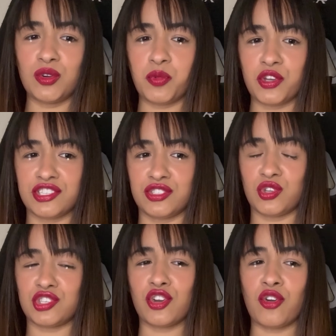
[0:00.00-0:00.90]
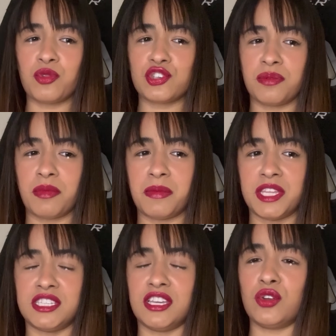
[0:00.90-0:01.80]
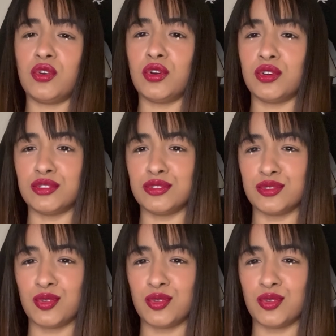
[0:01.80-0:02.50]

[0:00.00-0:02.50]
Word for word: pues no sé cómo se me metieron